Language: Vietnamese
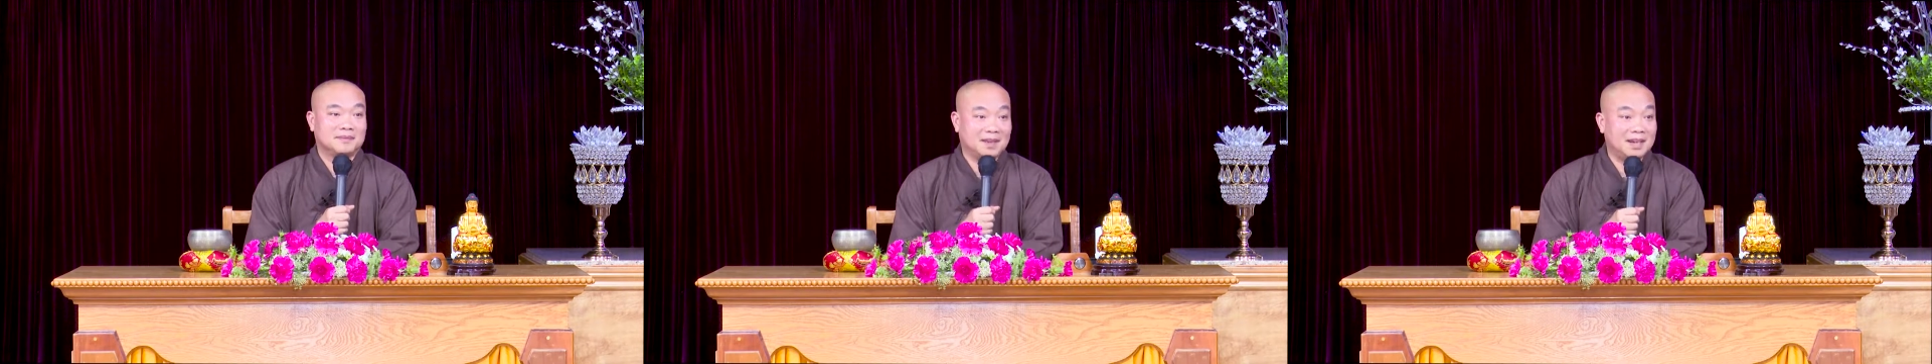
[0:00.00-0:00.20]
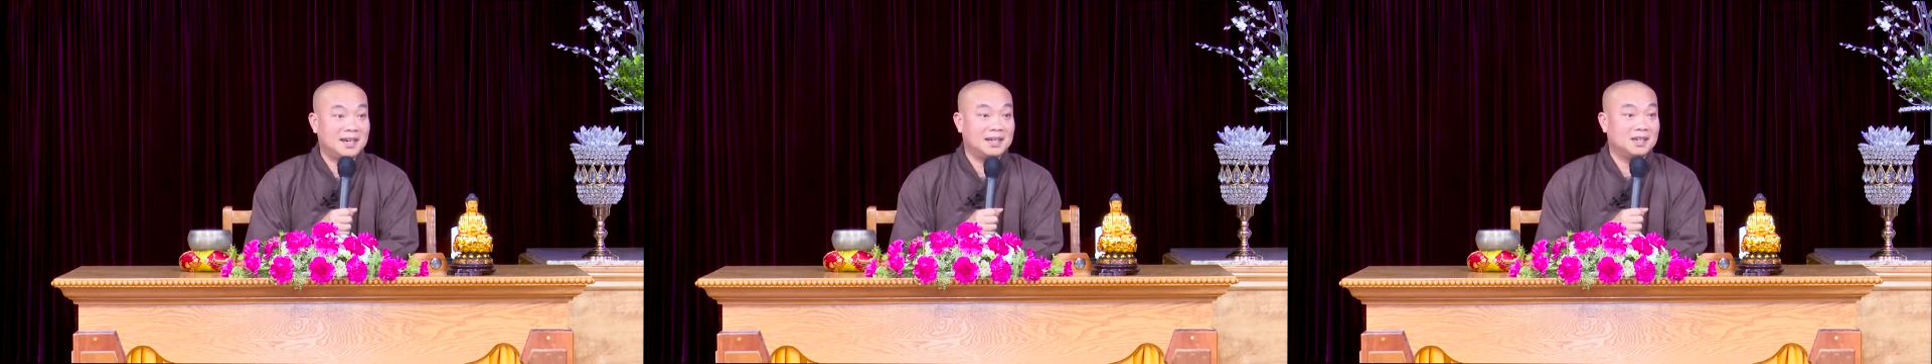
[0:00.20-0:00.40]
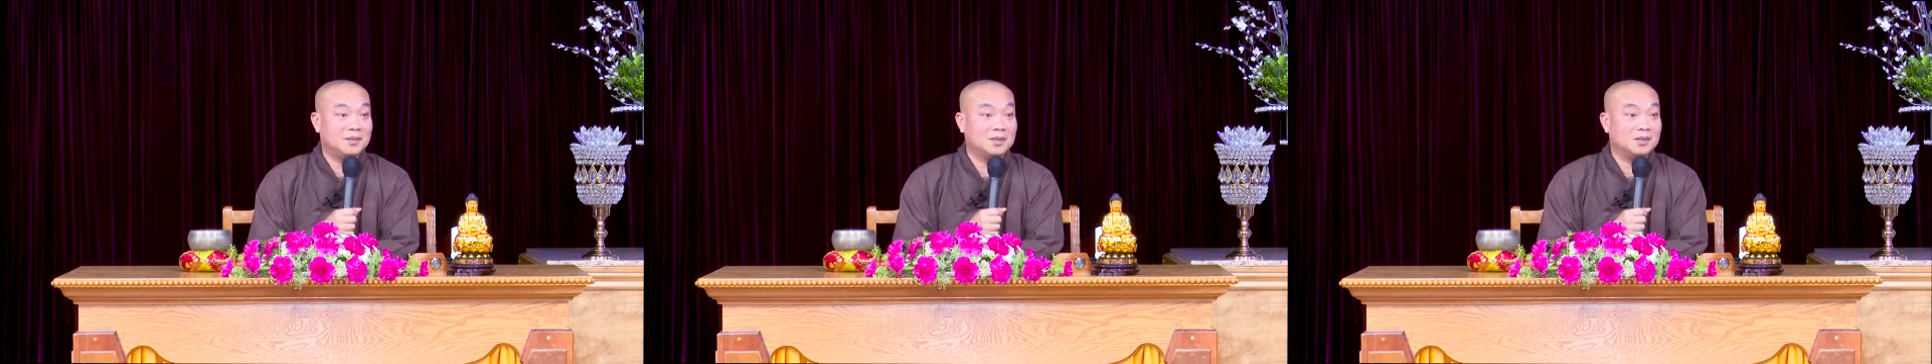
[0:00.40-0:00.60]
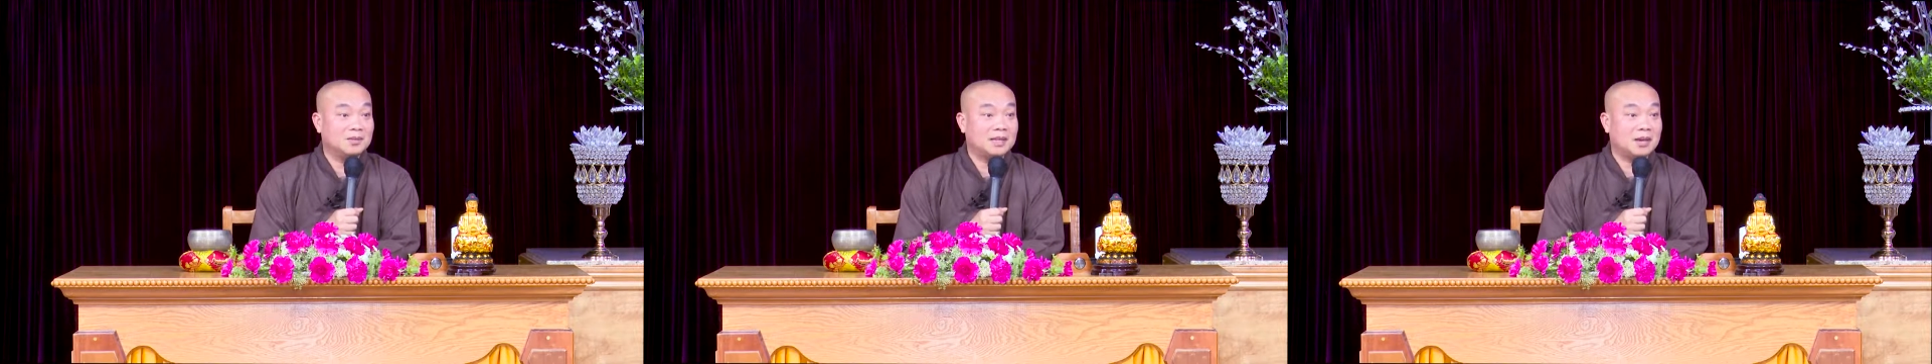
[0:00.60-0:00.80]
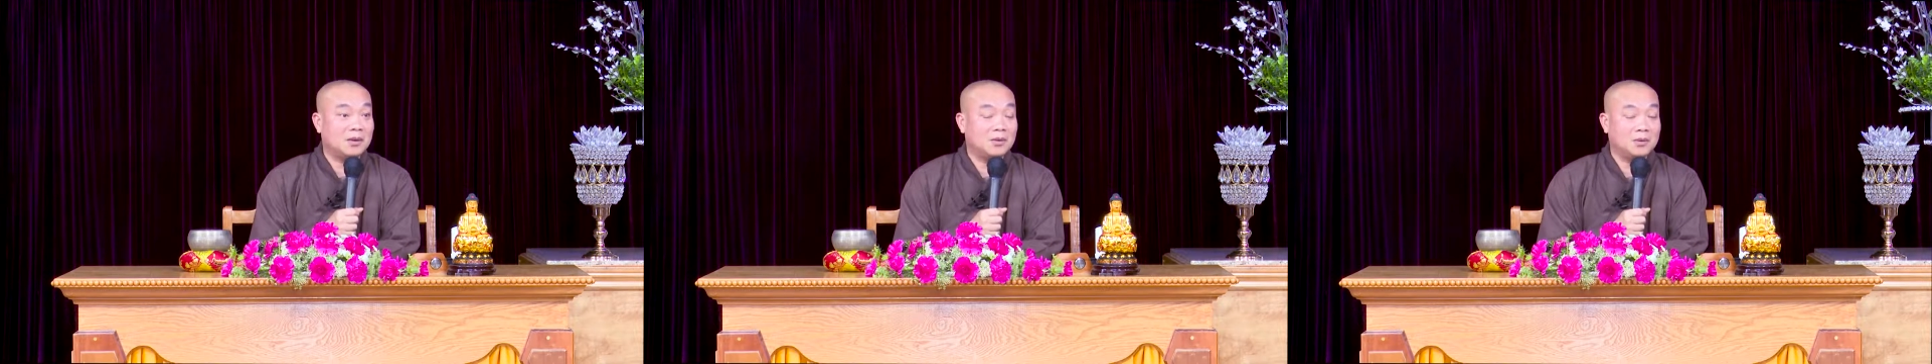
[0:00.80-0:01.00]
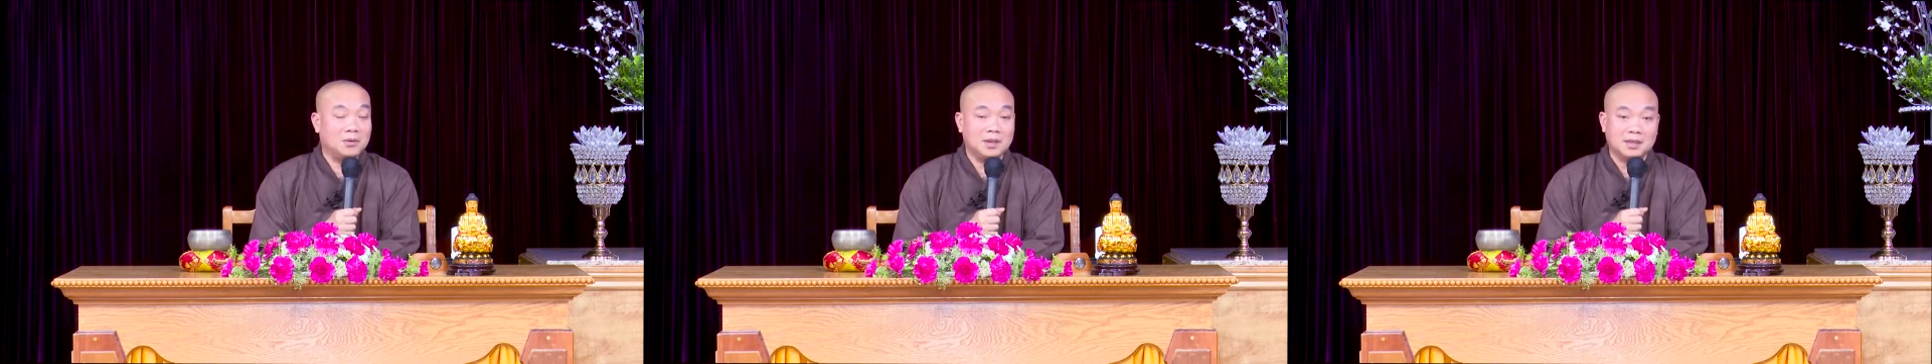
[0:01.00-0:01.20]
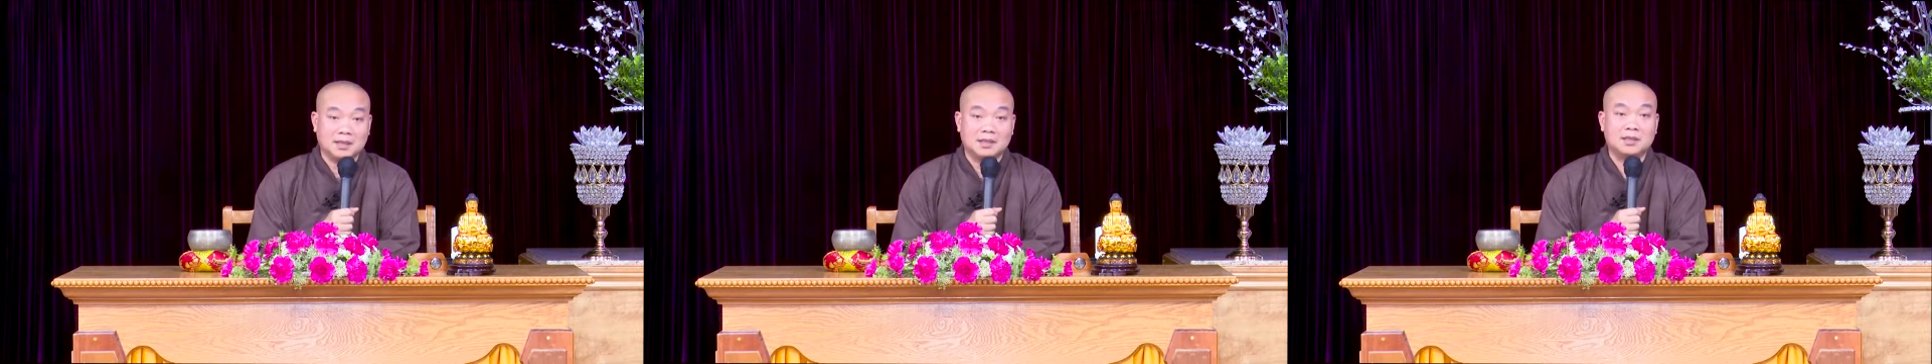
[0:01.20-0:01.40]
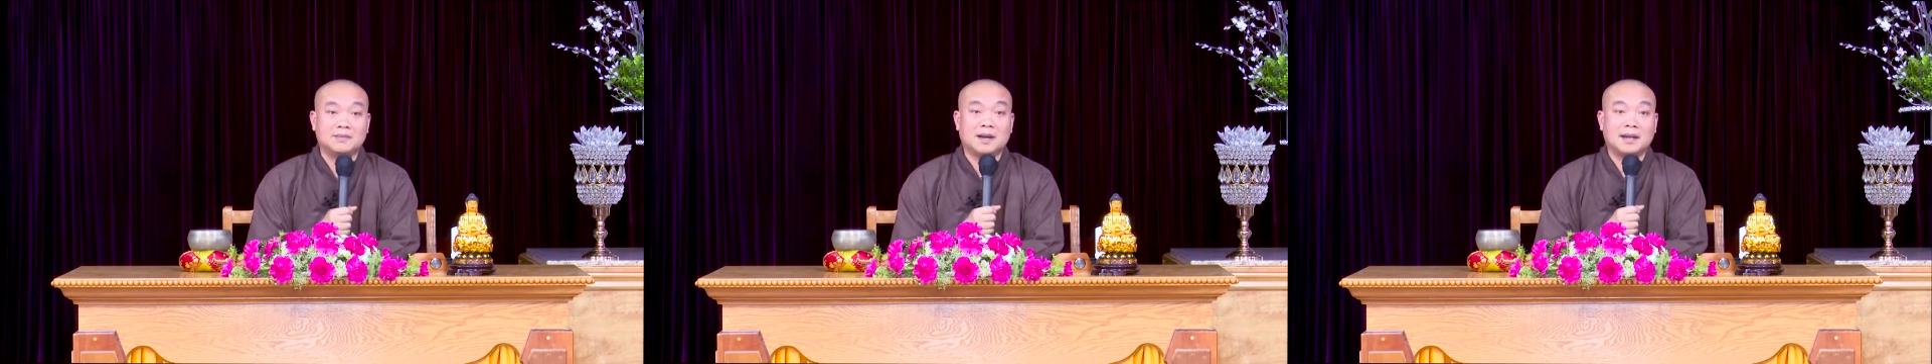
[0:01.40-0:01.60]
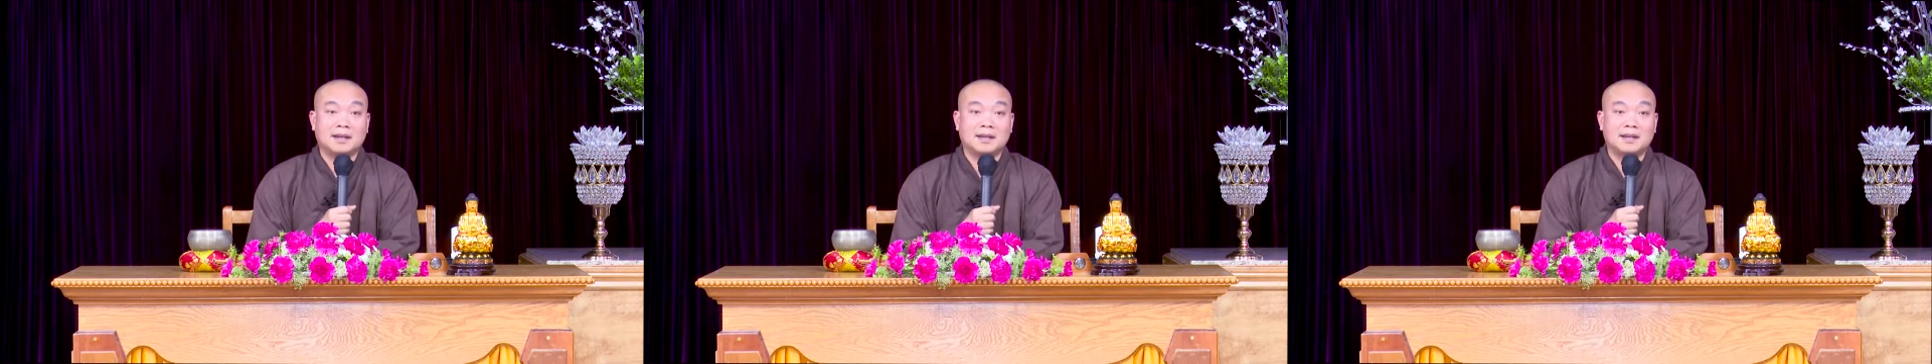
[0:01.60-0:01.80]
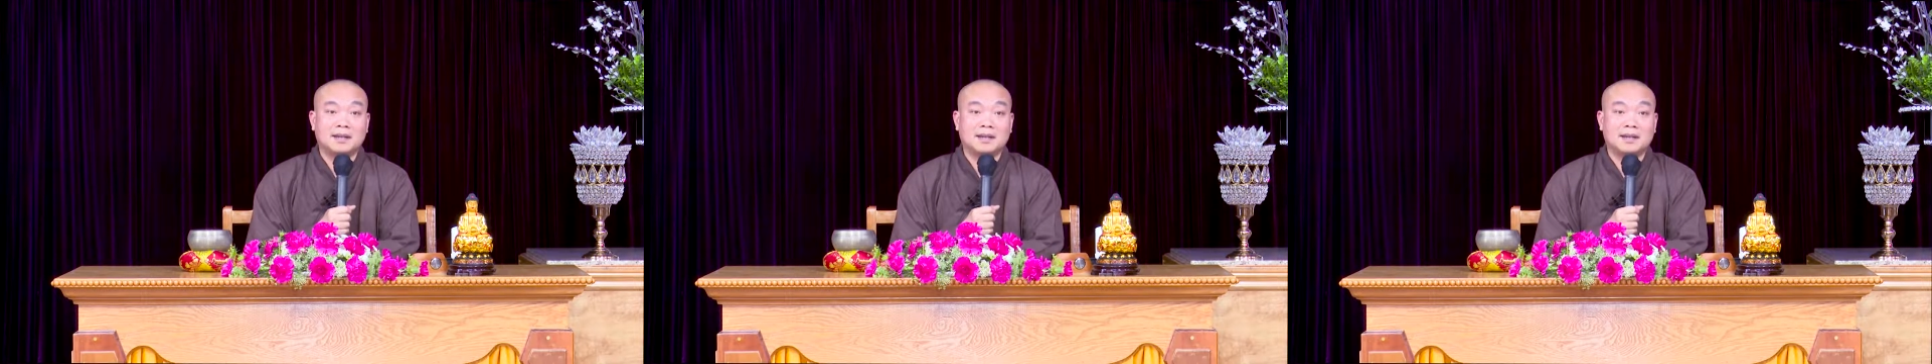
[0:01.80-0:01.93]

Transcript: Đó là điều mà chúng ta quyết định như vậy.